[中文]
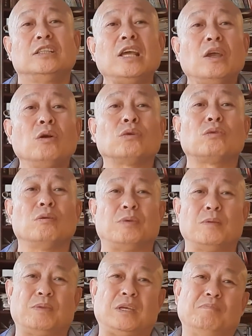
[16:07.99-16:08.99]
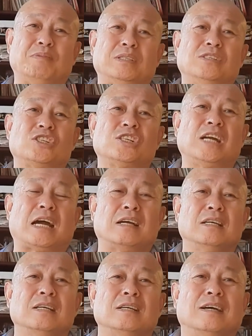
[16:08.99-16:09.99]
那也要去皮，皮不能吃啊
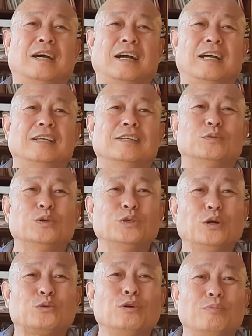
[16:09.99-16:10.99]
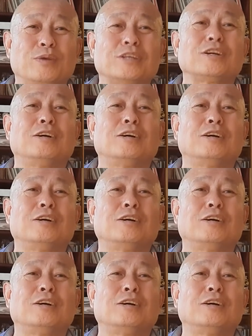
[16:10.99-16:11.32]
啊，所以要去皮。